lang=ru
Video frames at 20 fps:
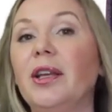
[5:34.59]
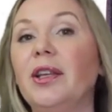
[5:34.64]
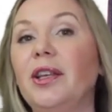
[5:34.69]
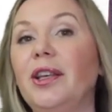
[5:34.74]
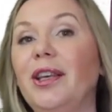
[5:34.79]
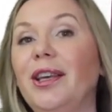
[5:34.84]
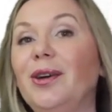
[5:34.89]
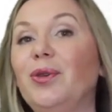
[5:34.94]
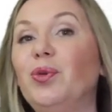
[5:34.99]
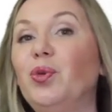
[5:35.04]

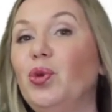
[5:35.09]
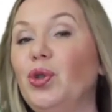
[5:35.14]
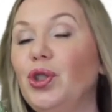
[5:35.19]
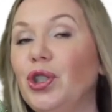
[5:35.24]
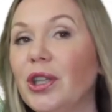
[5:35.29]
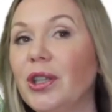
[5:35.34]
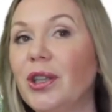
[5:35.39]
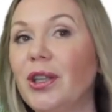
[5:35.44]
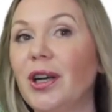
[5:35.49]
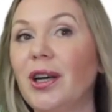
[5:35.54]
не
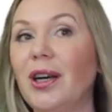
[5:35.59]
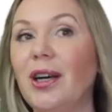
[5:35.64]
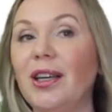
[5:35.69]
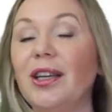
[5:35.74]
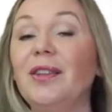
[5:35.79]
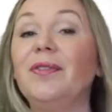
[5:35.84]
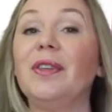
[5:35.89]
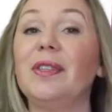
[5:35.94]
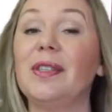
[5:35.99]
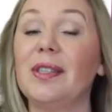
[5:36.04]
учат э,
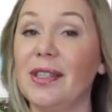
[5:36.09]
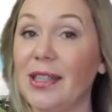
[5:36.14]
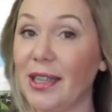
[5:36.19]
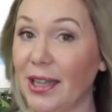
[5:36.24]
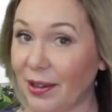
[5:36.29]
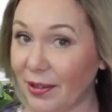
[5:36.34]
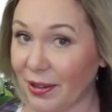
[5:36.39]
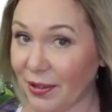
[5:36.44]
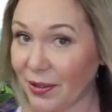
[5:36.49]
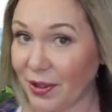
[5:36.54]

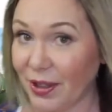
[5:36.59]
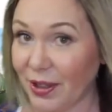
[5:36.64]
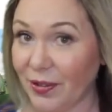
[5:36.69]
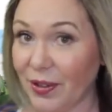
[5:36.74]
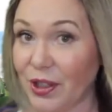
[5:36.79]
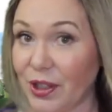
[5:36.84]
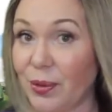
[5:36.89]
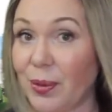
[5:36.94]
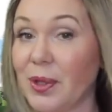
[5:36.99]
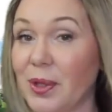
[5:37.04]
инвестировать в
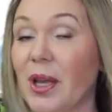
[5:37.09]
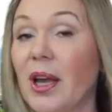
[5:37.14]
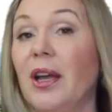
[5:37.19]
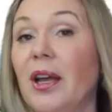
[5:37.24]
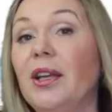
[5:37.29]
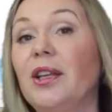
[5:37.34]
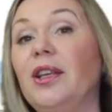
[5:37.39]
недвижимость,